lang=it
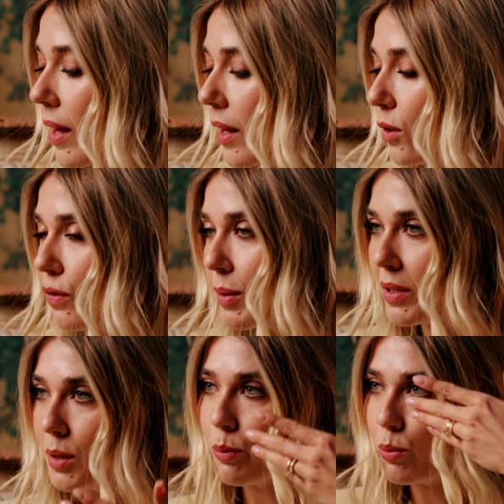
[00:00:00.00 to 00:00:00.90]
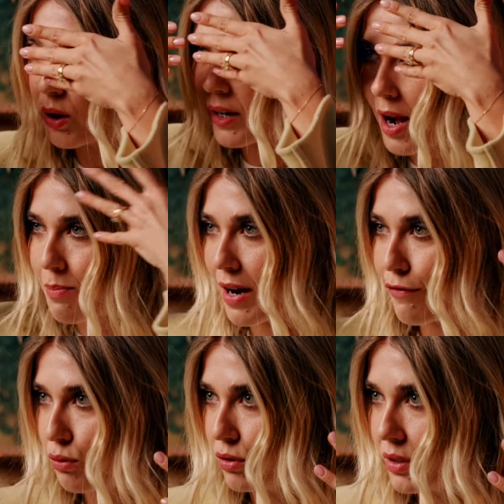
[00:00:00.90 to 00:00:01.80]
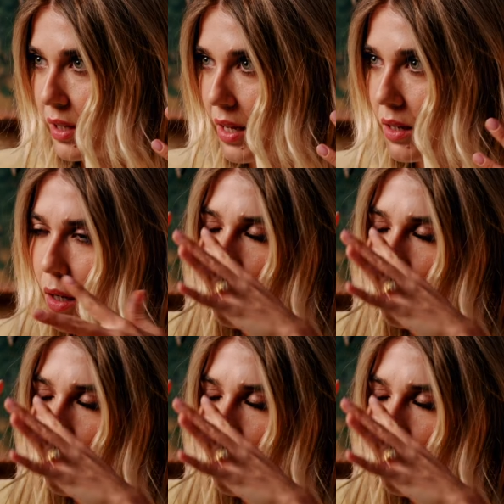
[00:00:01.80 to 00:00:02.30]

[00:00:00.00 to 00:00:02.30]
eh, dovrebbe tipo bloccarmi la fronte, che